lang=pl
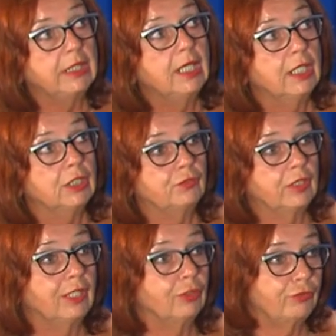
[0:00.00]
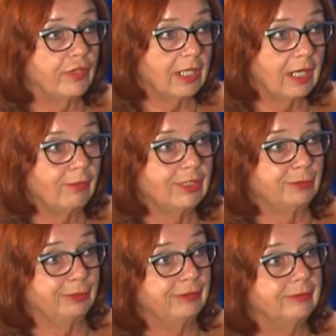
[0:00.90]
Mhm. Zwykle otwierała,
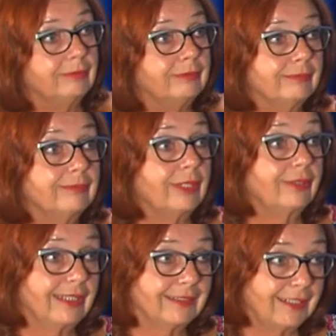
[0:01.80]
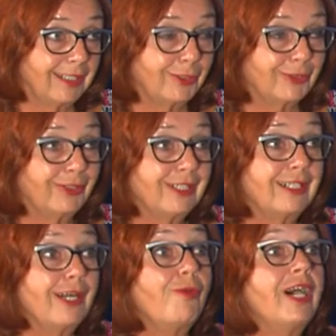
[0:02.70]
żeby, mm, bo orkiestra to trochę
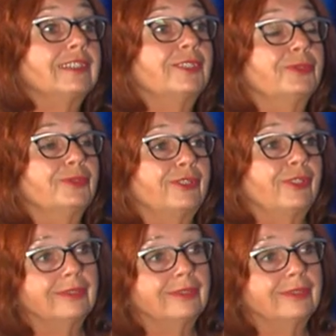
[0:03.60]
hałasu, to tak.